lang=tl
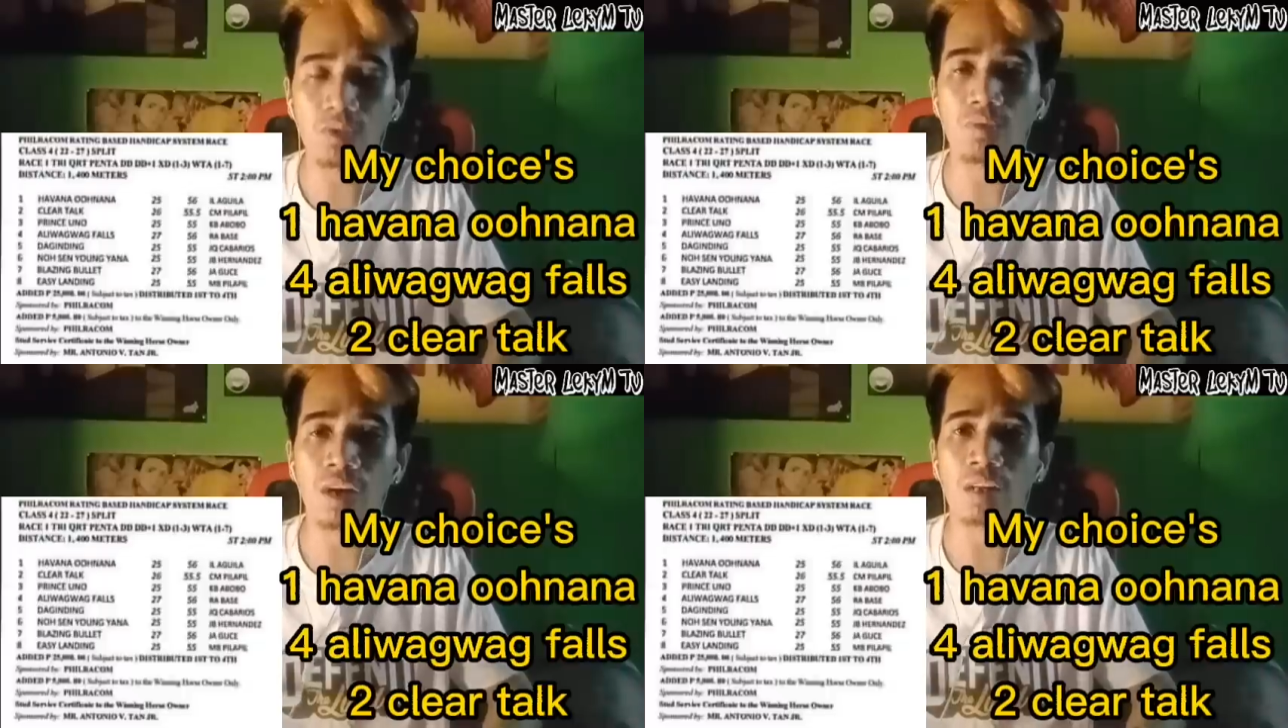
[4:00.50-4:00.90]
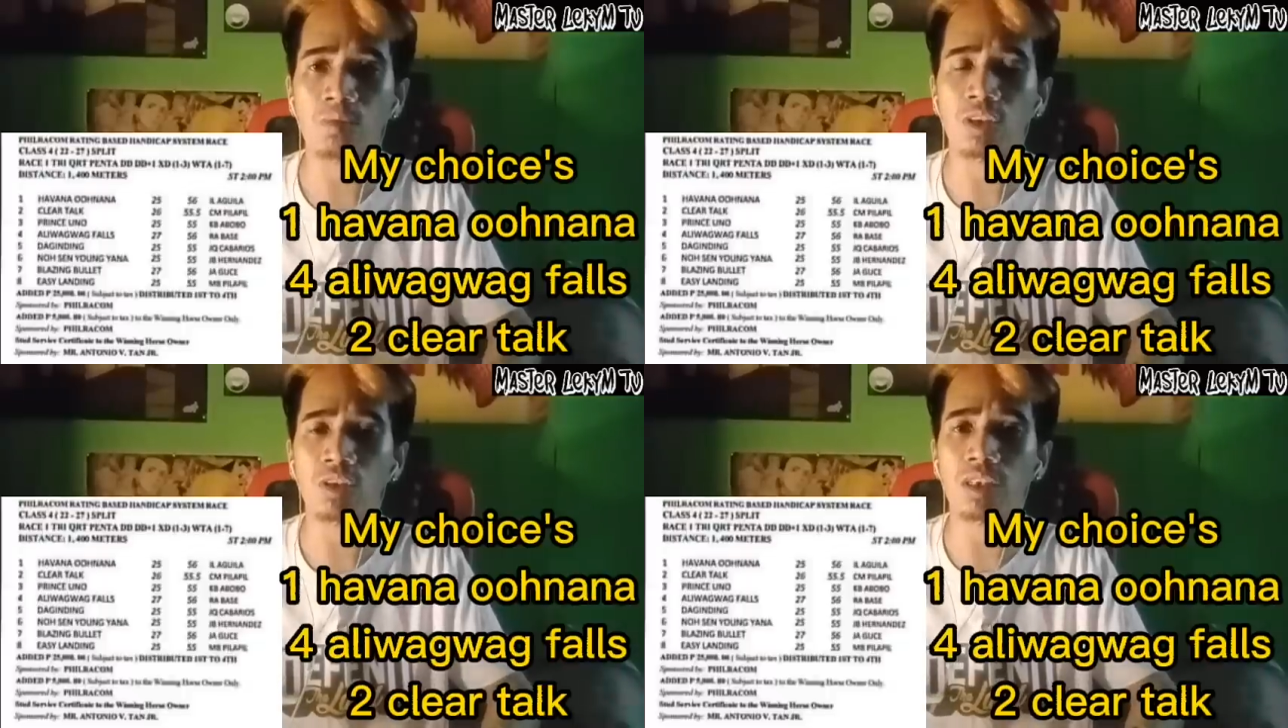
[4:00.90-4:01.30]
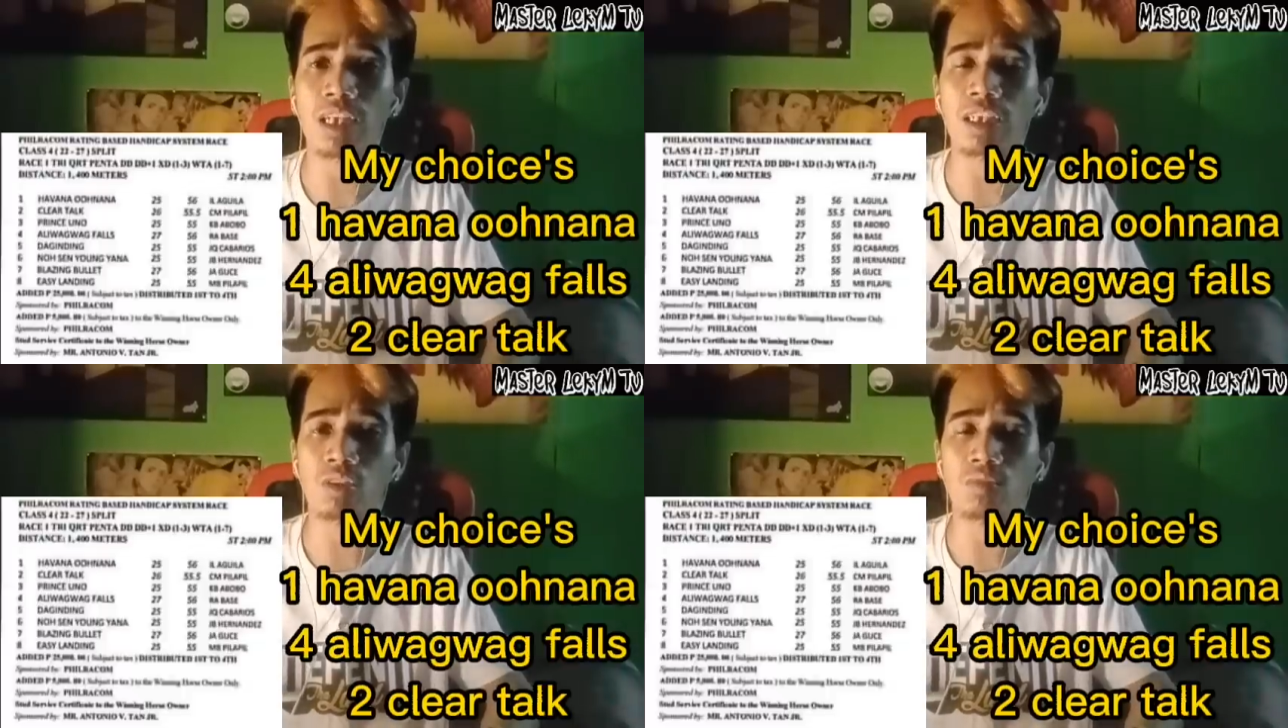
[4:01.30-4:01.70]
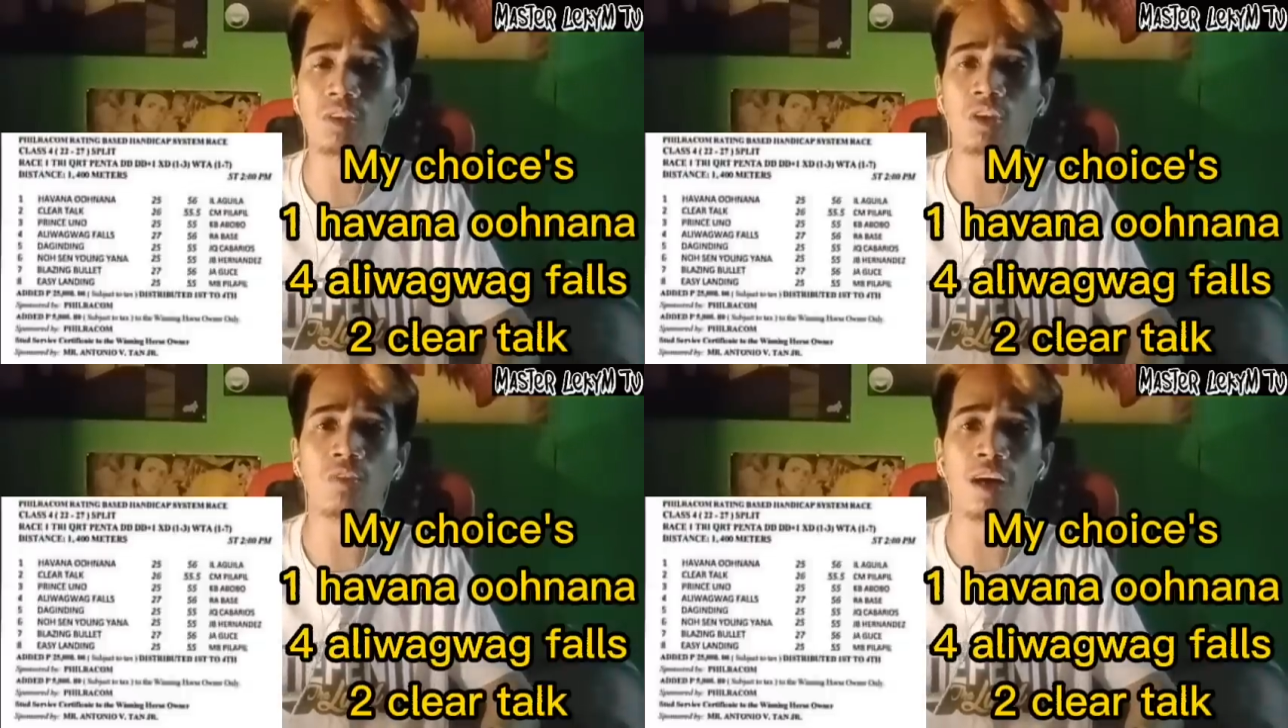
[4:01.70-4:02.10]
rin po para po dito sa ating
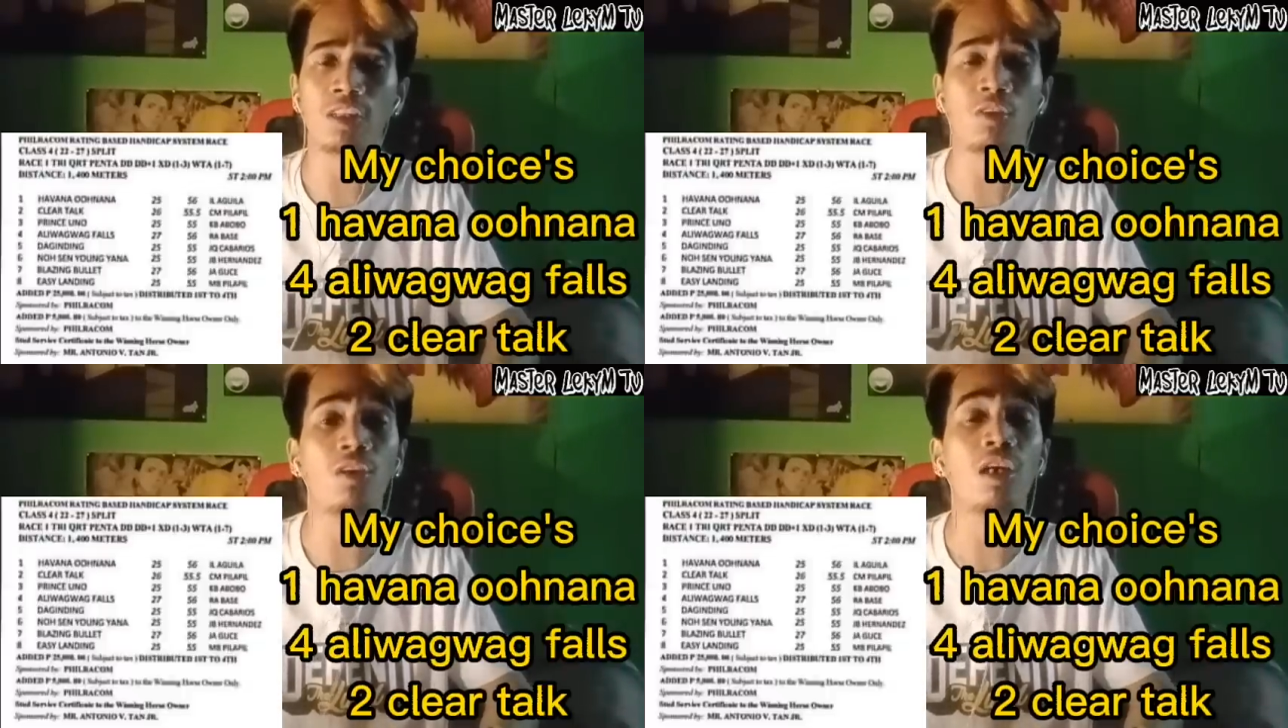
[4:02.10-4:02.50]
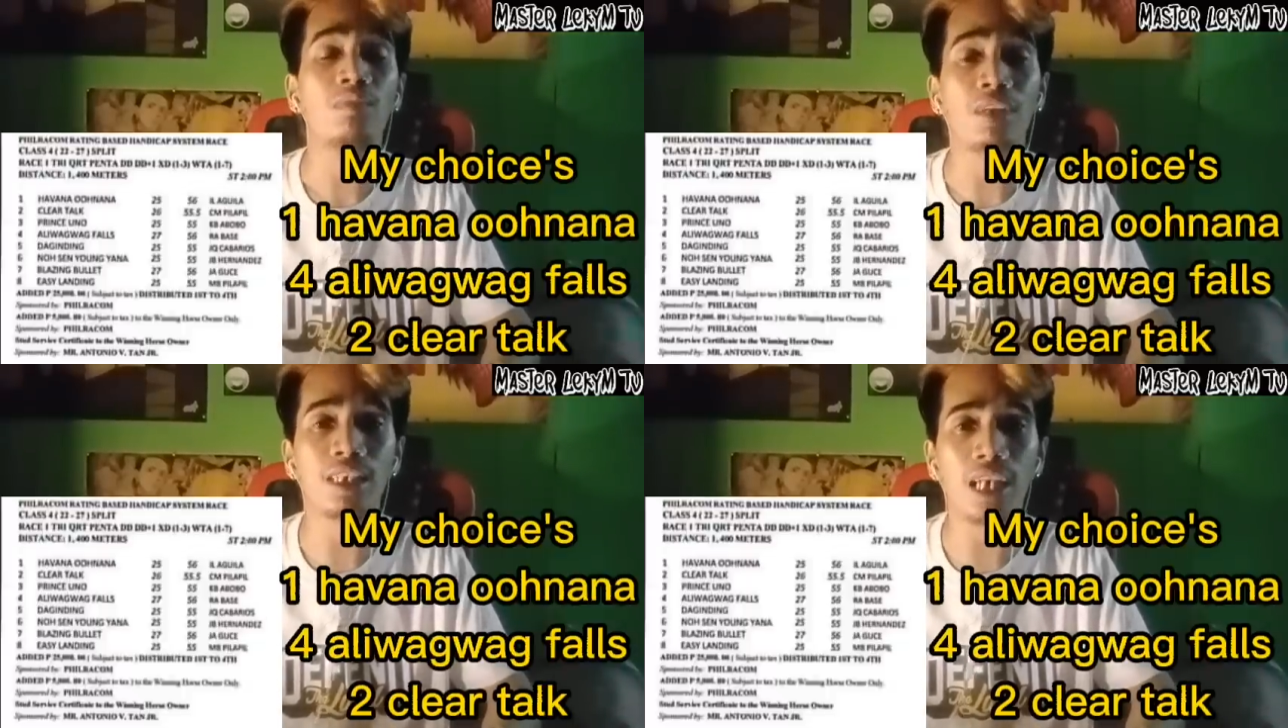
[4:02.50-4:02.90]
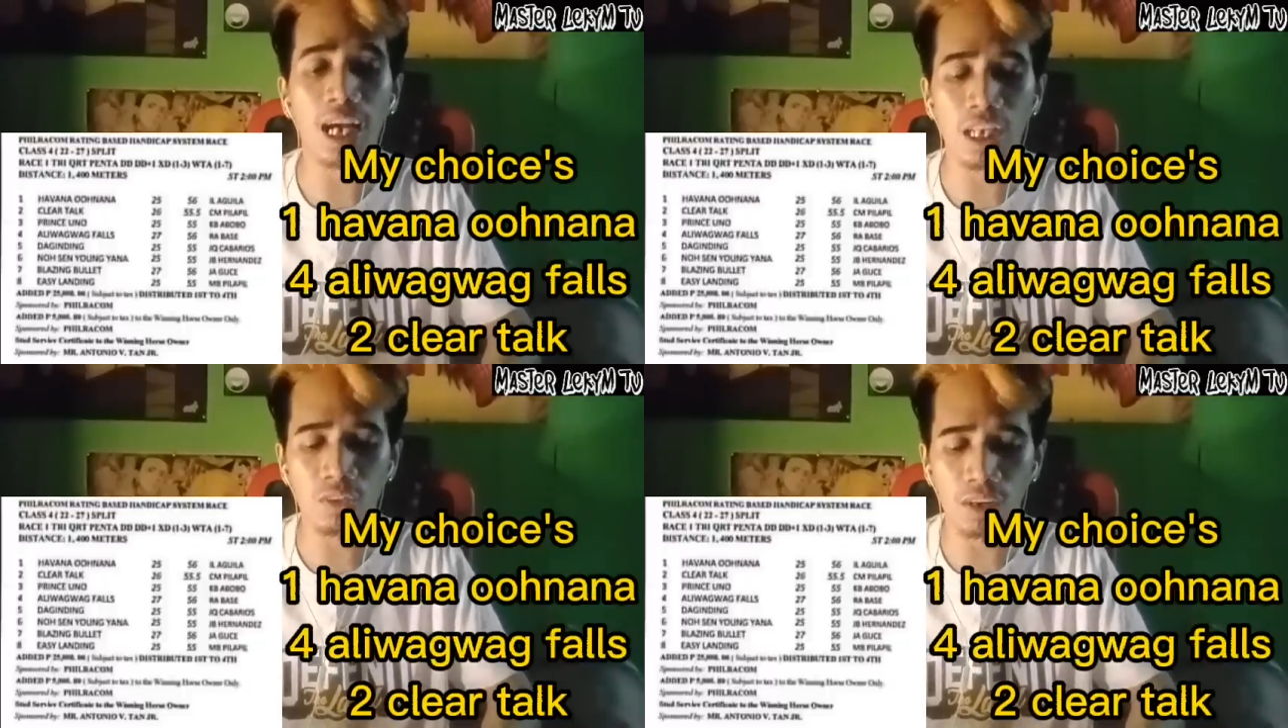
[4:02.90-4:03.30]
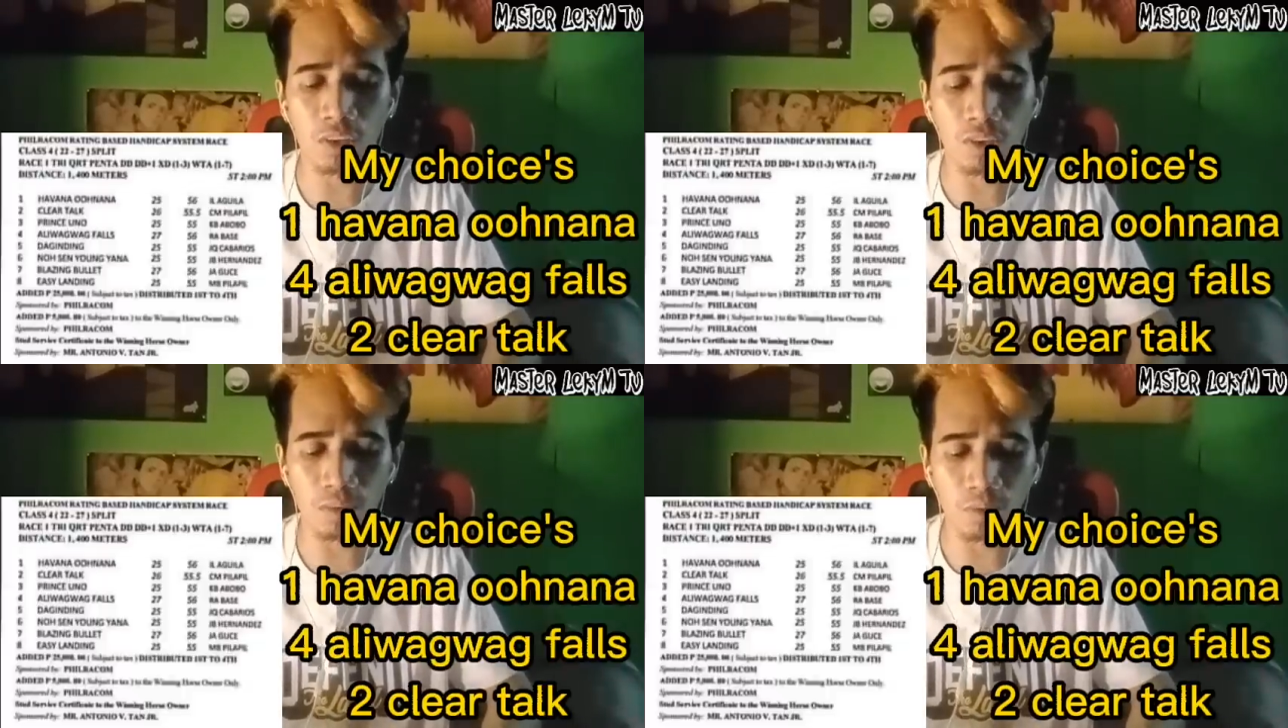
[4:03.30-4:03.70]
numero 4 na si
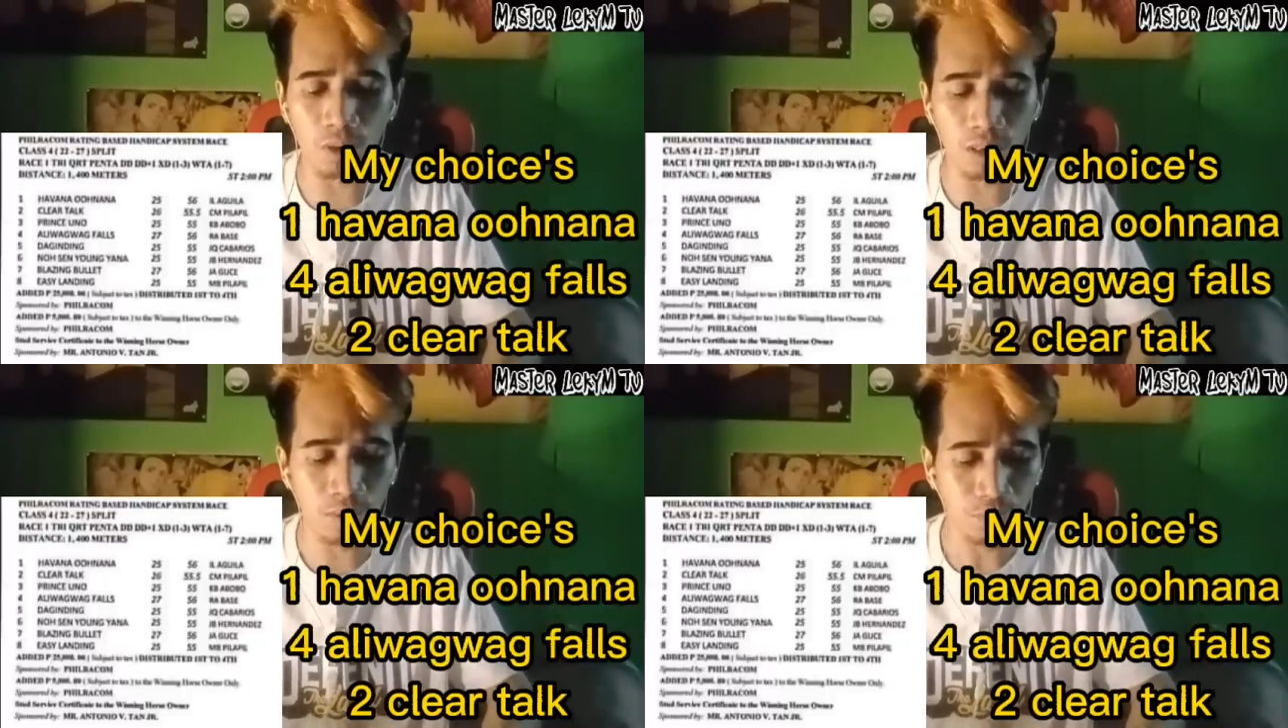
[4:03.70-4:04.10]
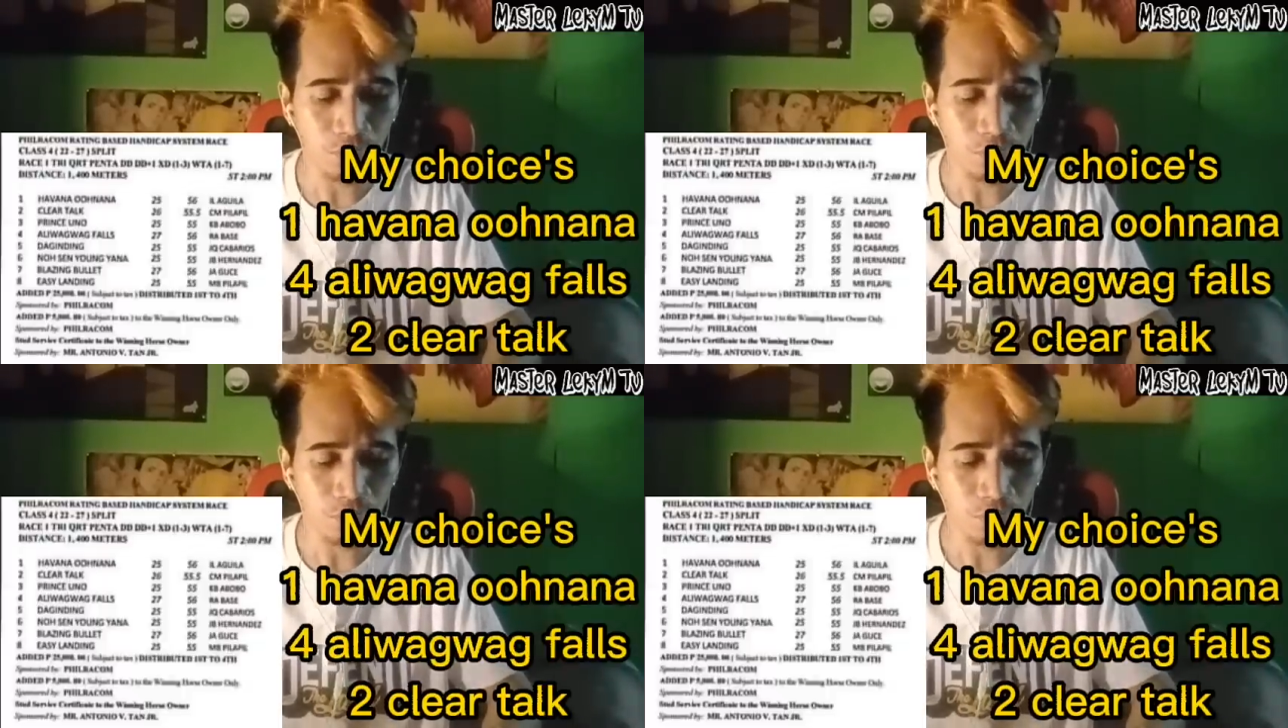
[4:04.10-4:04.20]
Aliwagwag Falls.